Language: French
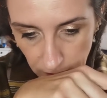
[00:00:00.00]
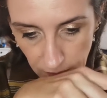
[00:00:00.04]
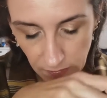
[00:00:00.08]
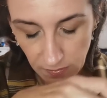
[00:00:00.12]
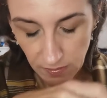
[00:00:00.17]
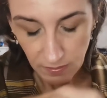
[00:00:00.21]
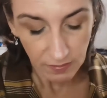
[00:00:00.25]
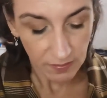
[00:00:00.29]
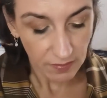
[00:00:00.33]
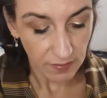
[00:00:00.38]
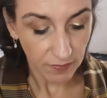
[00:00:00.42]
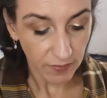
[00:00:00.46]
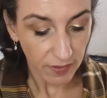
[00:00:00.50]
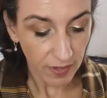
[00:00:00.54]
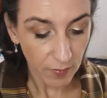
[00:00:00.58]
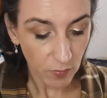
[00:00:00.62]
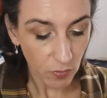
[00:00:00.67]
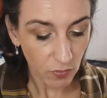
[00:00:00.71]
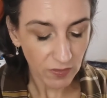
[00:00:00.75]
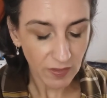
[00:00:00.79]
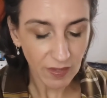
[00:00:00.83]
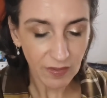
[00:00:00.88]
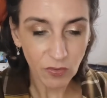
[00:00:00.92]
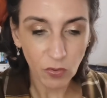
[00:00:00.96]
C'est
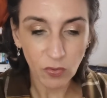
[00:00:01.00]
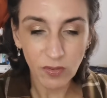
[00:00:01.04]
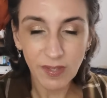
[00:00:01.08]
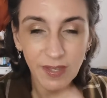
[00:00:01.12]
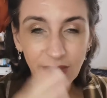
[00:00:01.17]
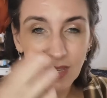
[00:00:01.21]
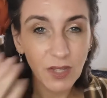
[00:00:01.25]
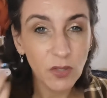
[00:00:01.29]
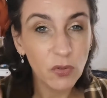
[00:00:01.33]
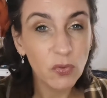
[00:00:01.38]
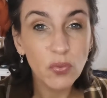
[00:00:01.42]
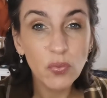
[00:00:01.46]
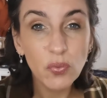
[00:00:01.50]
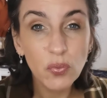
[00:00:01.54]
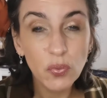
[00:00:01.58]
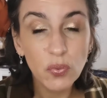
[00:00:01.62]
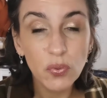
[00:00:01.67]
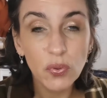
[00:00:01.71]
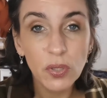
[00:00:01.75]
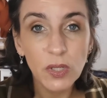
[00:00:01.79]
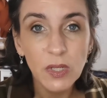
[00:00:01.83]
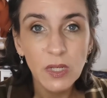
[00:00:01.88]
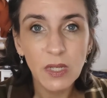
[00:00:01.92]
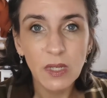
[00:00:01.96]
vraiment... Ça sent très doux.
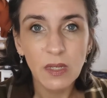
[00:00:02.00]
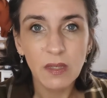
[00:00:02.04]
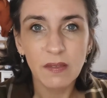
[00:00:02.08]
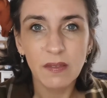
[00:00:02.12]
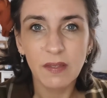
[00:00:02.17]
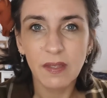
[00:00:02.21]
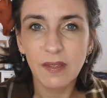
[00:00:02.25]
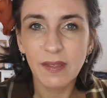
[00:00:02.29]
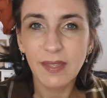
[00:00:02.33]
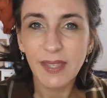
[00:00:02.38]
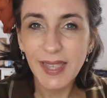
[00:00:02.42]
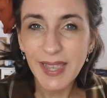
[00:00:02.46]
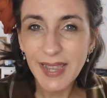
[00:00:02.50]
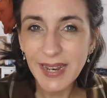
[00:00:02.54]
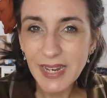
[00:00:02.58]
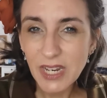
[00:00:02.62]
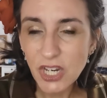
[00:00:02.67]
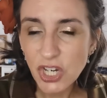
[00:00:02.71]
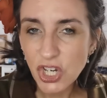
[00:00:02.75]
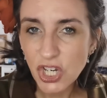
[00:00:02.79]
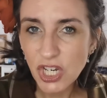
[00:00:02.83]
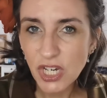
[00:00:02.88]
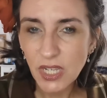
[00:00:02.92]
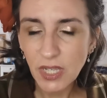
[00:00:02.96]
C'est très
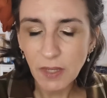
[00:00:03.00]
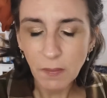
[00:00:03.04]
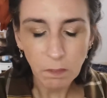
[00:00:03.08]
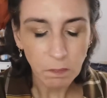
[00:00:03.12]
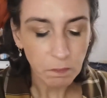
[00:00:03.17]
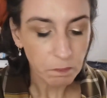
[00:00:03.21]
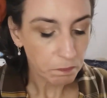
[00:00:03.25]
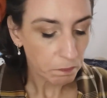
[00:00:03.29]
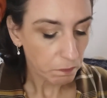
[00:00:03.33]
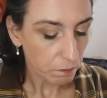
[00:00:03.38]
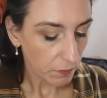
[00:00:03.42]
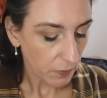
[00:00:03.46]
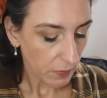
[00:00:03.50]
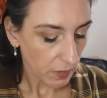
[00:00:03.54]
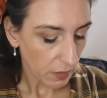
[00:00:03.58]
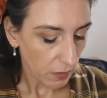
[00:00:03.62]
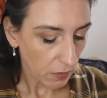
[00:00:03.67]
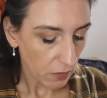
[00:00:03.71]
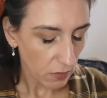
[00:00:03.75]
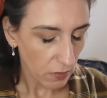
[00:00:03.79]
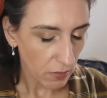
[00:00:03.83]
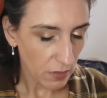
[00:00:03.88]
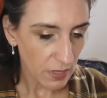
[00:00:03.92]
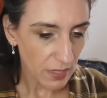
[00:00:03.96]
léger.
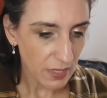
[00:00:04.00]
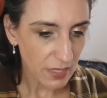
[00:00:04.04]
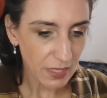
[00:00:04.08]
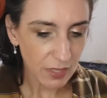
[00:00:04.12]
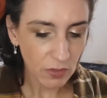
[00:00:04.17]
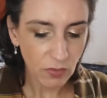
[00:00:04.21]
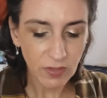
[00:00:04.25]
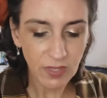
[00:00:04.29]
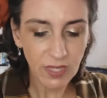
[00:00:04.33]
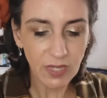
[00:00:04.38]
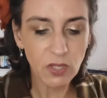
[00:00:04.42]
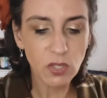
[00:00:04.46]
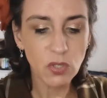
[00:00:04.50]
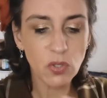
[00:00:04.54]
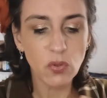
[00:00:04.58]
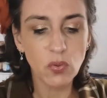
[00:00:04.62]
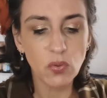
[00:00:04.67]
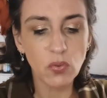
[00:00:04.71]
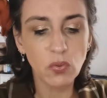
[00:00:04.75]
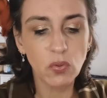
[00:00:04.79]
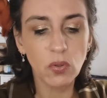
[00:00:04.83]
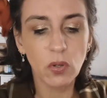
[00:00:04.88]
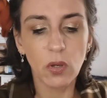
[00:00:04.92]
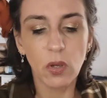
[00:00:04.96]
c'est une
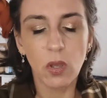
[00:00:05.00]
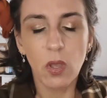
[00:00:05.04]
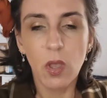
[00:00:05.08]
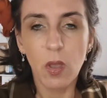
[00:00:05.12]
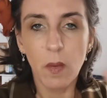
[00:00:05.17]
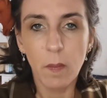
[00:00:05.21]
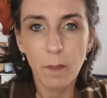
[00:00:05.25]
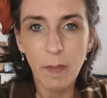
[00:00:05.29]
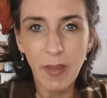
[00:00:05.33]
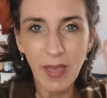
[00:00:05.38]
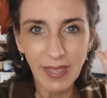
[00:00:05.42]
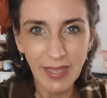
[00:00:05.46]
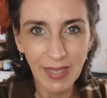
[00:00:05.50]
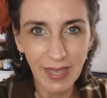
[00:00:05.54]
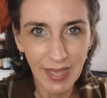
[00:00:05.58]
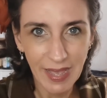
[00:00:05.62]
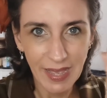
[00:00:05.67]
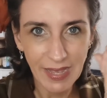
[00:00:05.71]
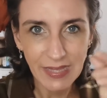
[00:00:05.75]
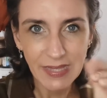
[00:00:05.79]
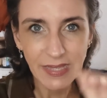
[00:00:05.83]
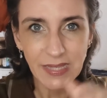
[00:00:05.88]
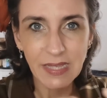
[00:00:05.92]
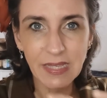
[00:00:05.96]
texture pas
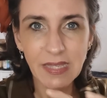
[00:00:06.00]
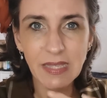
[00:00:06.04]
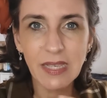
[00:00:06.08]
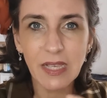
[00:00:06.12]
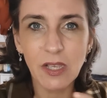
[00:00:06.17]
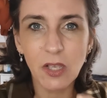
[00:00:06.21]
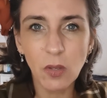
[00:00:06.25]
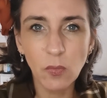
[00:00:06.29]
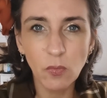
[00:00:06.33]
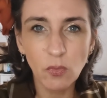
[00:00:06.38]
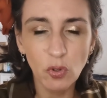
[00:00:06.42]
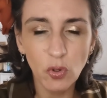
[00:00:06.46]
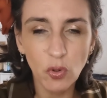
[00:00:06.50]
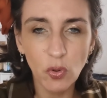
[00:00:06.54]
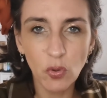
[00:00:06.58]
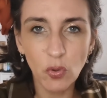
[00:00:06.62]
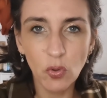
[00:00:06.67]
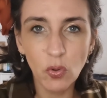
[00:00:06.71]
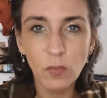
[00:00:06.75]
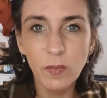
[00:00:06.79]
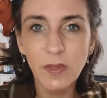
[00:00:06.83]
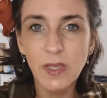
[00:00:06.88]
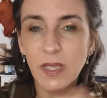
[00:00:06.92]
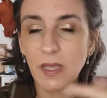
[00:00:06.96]
gras, ça c'est comme de
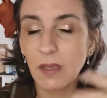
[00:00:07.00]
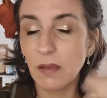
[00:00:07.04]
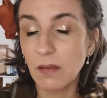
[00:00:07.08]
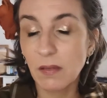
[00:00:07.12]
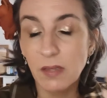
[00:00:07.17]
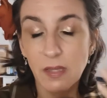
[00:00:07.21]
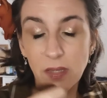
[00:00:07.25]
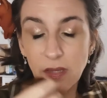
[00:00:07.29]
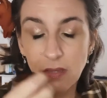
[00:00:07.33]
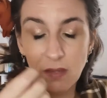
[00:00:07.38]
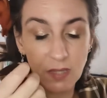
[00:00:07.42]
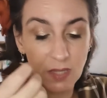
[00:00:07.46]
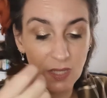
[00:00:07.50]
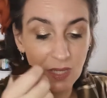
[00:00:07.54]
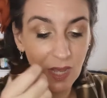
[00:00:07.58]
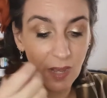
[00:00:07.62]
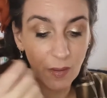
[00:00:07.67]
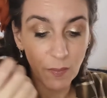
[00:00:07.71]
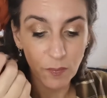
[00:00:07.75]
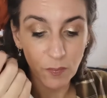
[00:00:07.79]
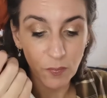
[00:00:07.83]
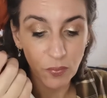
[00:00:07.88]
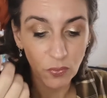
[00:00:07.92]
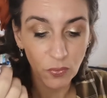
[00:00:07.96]
l'eau, mais euh, c'est
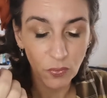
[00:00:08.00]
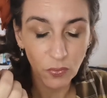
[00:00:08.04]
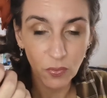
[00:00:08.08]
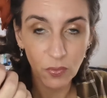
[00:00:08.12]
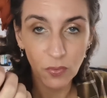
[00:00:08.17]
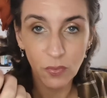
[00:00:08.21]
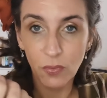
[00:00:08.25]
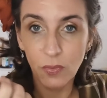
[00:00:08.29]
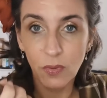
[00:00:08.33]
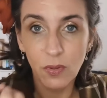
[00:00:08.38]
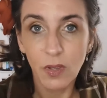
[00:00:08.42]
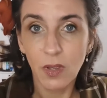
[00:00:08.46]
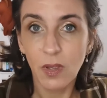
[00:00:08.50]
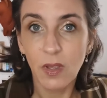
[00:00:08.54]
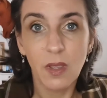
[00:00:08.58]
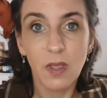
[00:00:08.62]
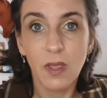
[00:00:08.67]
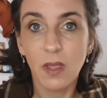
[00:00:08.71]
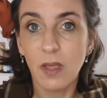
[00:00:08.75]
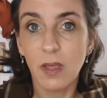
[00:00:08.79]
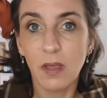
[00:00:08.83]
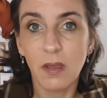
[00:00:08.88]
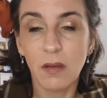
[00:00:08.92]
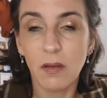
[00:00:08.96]
un peu... Euh,
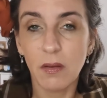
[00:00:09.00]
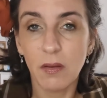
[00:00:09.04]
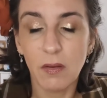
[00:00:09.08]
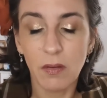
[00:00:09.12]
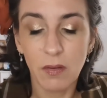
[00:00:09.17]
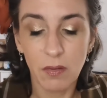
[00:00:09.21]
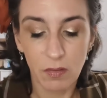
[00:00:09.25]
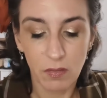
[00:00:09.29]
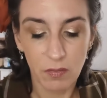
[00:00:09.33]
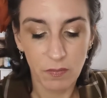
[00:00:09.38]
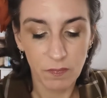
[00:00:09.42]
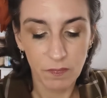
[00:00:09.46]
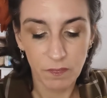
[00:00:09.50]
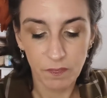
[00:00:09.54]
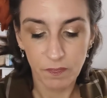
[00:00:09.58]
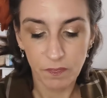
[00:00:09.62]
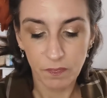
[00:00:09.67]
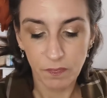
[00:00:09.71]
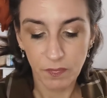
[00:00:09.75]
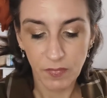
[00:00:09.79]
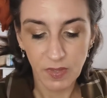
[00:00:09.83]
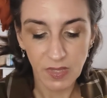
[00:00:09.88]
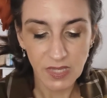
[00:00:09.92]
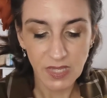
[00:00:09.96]
euh,
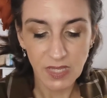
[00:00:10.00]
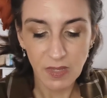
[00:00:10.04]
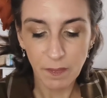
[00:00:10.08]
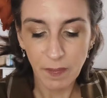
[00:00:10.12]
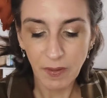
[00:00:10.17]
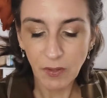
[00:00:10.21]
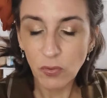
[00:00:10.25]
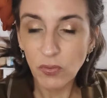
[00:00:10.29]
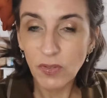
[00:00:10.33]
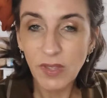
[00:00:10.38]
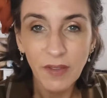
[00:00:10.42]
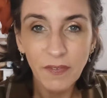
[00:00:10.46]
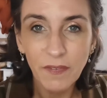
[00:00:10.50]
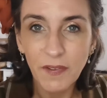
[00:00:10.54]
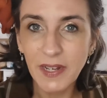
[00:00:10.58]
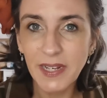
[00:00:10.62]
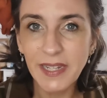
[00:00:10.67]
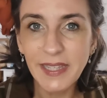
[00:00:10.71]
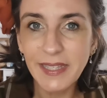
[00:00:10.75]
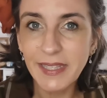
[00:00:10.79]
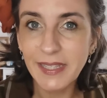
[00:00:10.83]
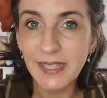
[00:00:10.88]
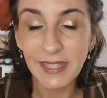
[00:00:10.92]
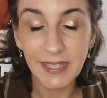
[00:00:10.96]
c'est pas tout à fait
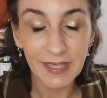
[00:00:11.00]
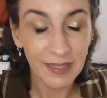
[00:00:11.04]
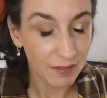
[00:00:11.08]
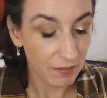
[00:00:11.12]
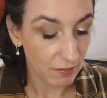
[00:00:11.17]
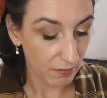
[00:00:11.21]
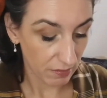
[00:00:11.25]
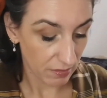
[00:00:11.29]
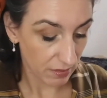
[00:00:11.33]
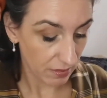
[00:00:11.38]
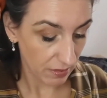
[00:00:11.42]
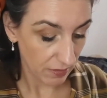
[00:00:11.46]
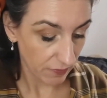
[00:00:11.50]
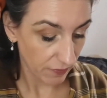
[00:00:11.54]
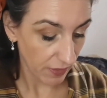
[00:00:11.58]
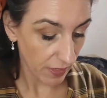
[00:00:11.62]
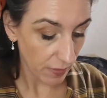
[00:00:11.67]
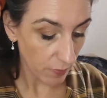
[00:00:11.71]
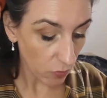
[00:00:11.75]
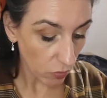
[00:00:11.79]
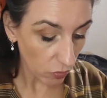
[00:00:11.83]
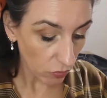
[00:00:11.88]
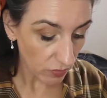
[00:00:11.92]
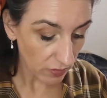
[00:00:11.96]
liquide, c'est
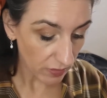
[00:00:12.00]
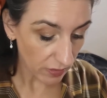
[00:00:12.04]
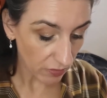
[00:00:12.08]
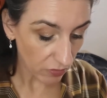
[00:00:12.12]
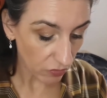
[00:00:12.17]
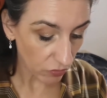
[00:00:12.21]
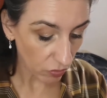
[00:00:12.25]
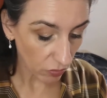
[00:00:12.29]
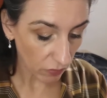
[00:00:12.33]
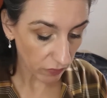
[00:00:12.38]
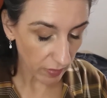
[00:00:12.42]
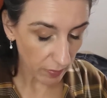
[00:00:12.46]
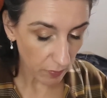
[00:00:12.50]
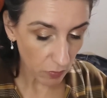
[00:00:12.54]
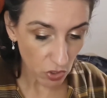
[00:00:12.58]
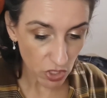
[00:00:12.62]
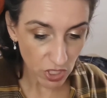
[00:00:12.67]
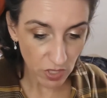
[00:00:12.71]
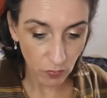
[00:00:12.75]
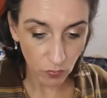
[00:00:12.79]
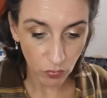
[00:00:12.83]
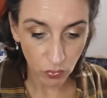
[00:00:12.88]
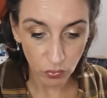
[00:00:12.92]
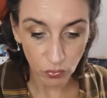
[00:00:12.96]
vraiment une texture vraiment que
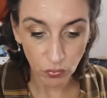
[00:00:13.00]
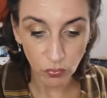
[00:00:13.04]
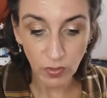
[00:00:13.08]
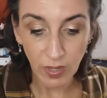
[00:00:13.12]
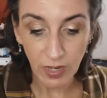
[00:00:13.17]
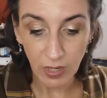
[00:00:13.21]
j'aime beaucoup.